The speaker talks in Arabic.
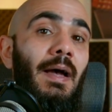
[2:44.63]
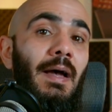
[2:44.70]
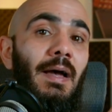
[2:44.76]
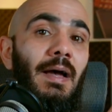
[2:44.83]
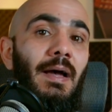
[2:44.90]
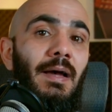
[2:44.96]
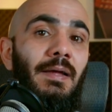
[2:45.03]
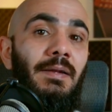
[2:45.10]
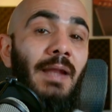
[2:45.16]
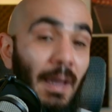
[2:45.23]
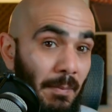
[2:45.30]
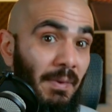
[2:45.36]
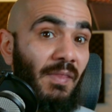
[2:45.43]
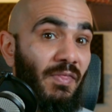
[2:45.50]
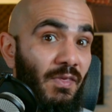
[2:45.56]
آه،
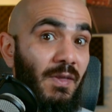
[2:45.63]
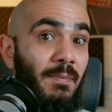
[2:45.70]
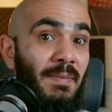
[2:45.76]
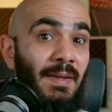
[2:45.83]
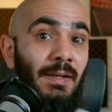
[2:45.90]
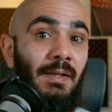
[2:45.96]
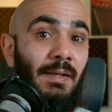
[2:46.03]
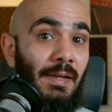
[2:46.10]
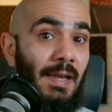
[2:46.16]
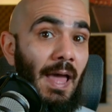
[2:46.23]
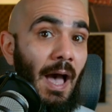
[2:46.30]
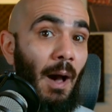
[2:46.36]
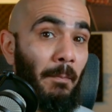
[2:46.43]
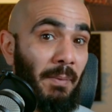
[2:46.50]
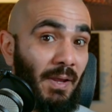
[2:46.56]
نعمل ثيمينج
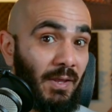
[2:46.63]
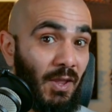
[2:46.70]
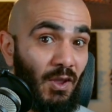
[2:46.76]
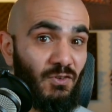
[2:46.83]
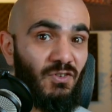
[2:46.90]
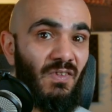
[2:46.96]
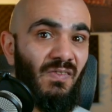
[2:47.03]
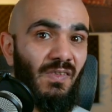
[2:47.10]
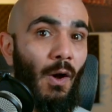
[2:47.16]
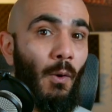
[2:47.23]
لابلكيشنز